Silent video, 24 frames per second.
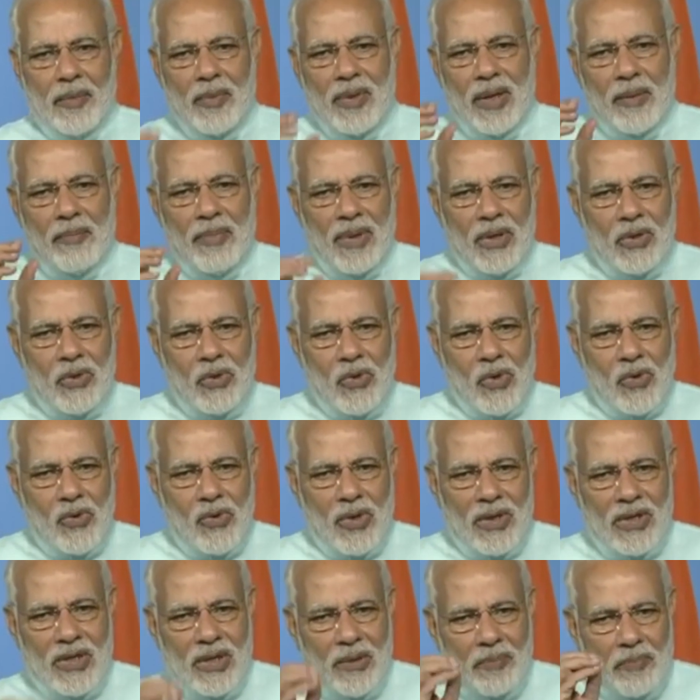के बच्चों को
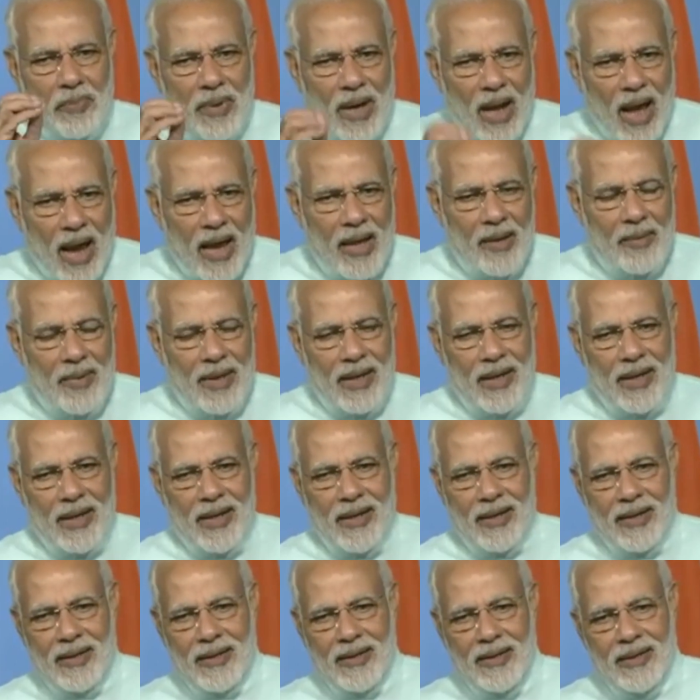अच्छी पढ़ाई मिले
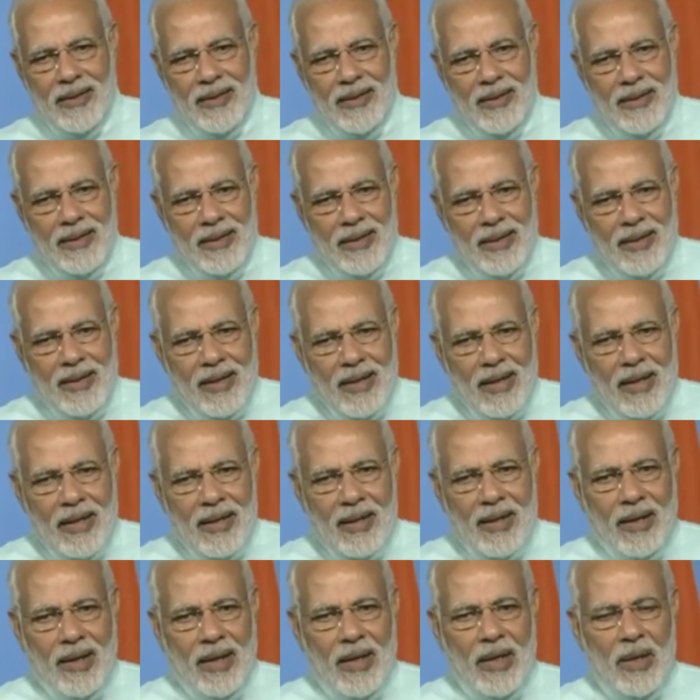
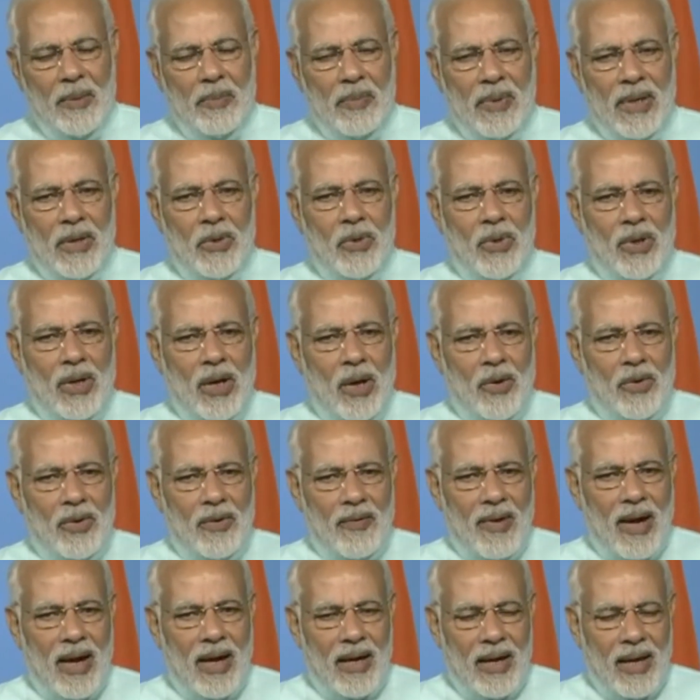गरीब के जो
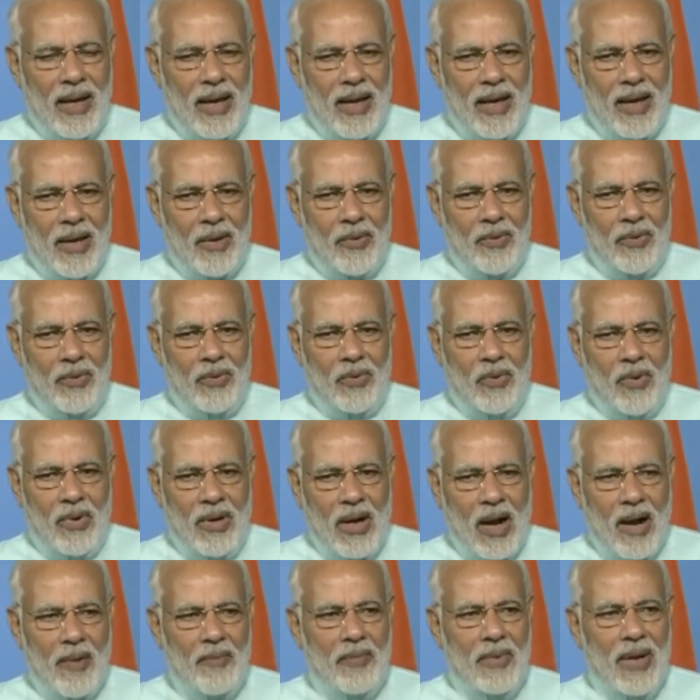नौजवान हैं उनको
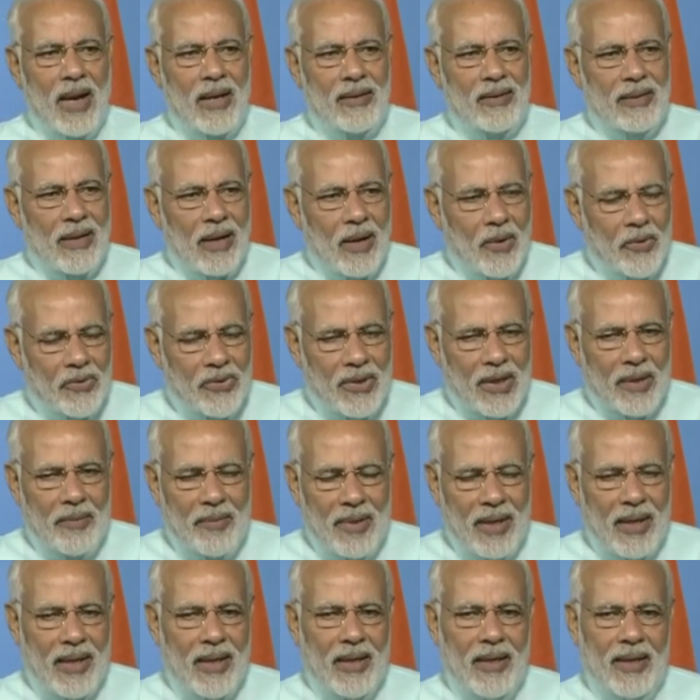कामकाज का अवसर
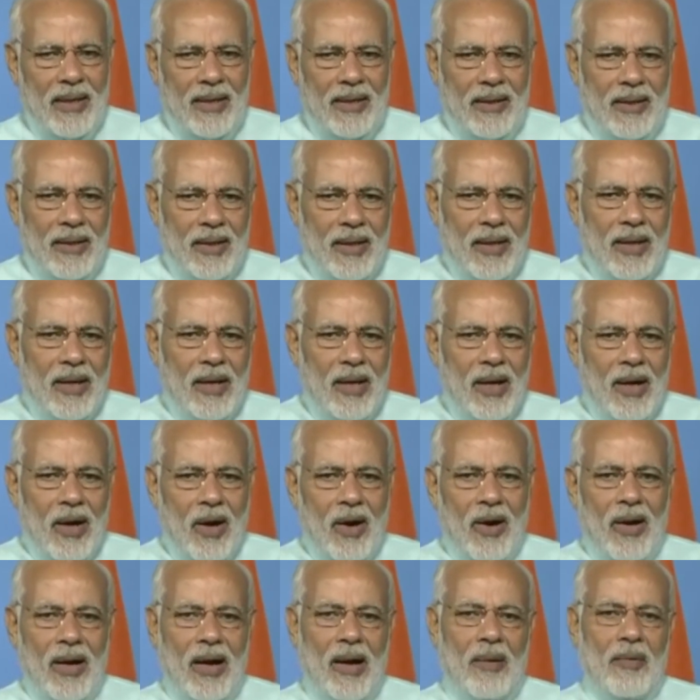मिले
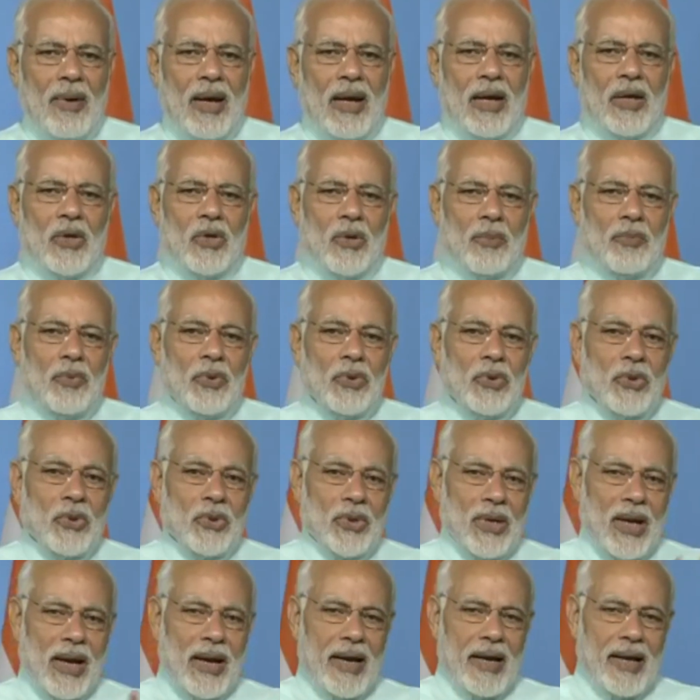और हमारे जो बुजुर्ग
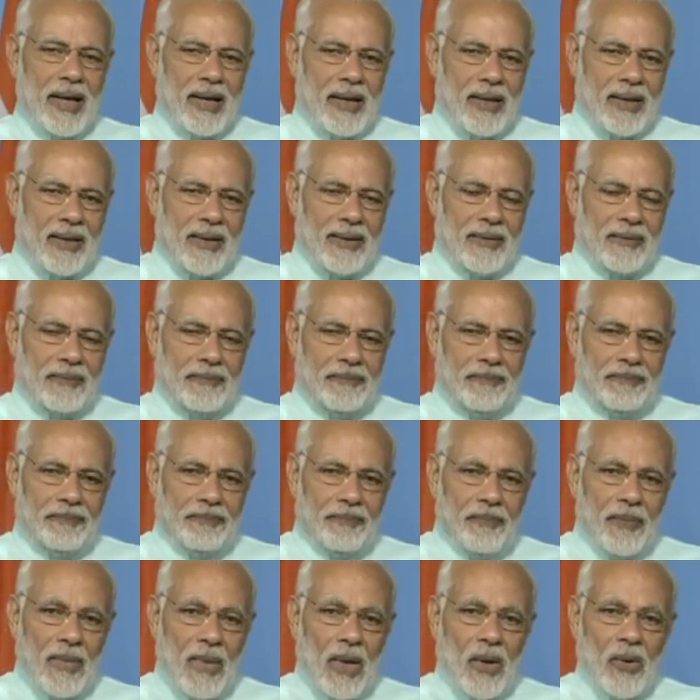है
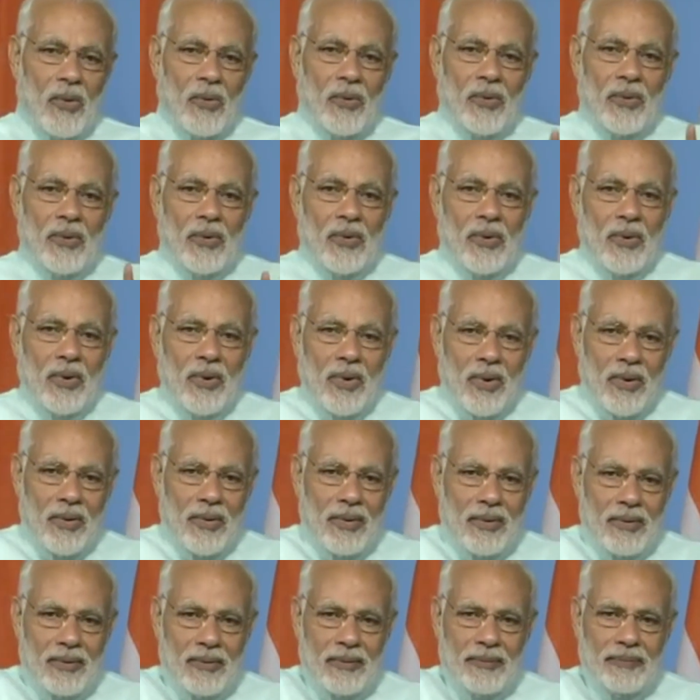उनको
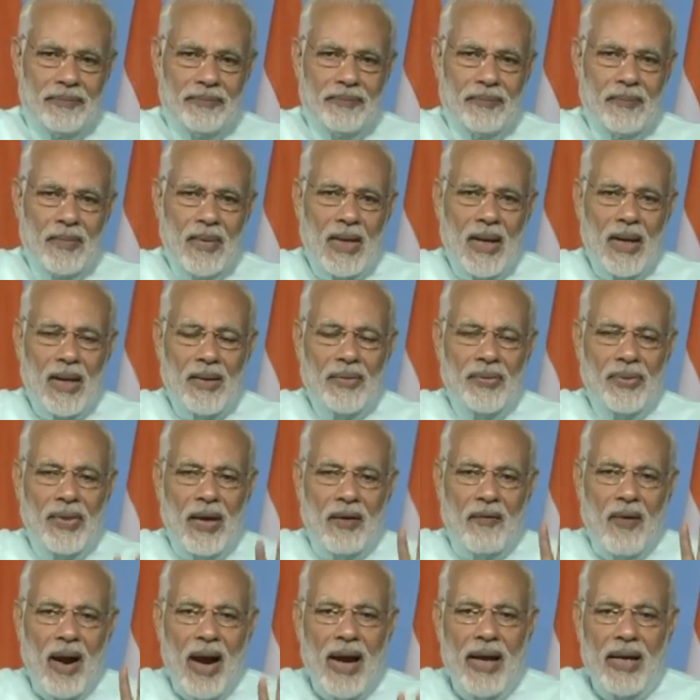
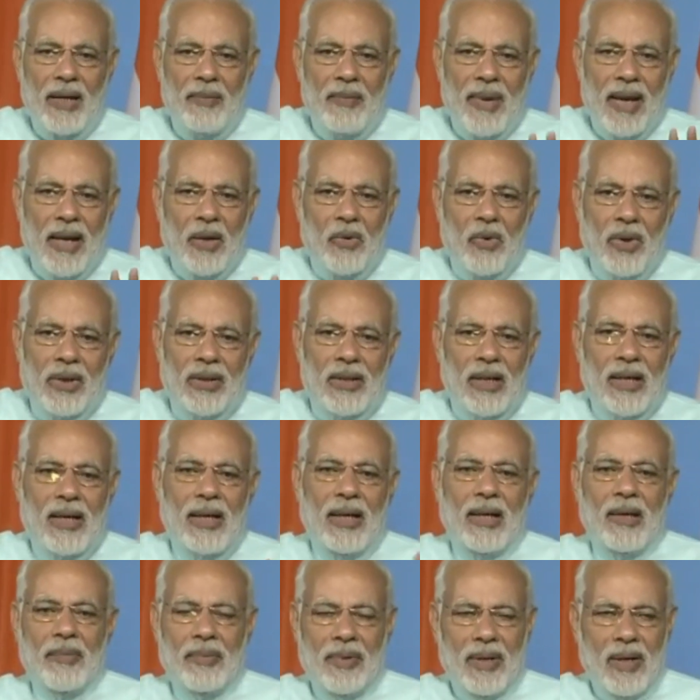दवाई में कोई
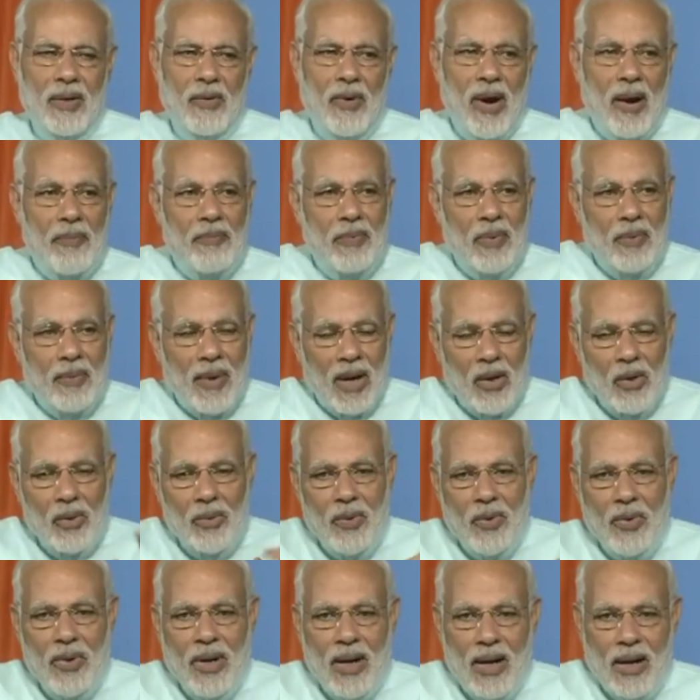तकलीफ ना हो आपको मालूम
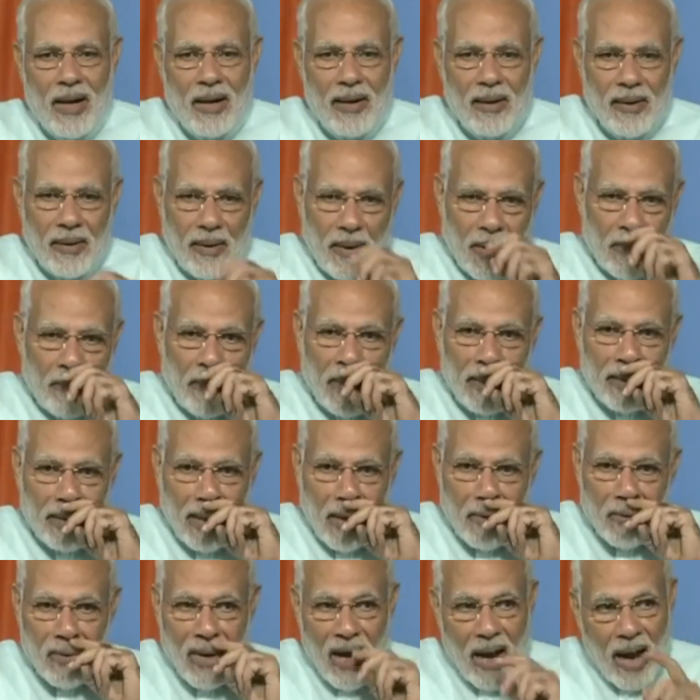होगा और मैं
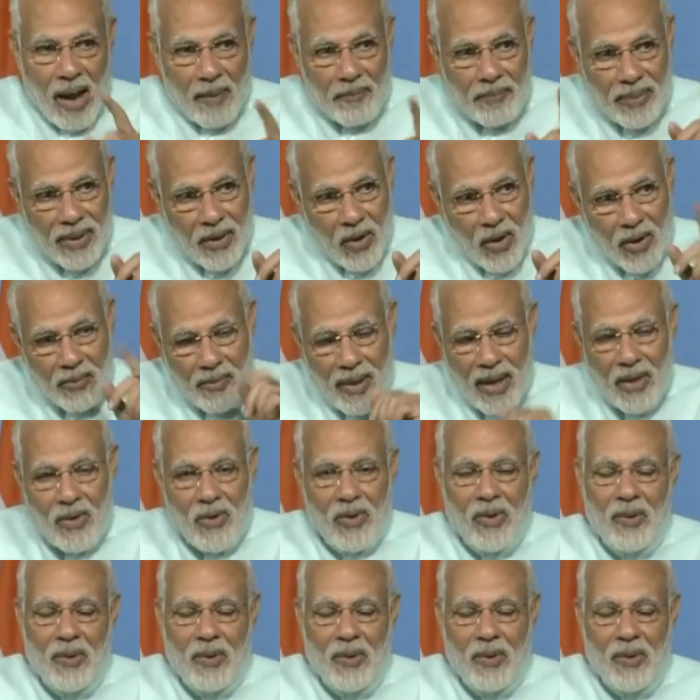चाहूंगा आप भी और बहनों को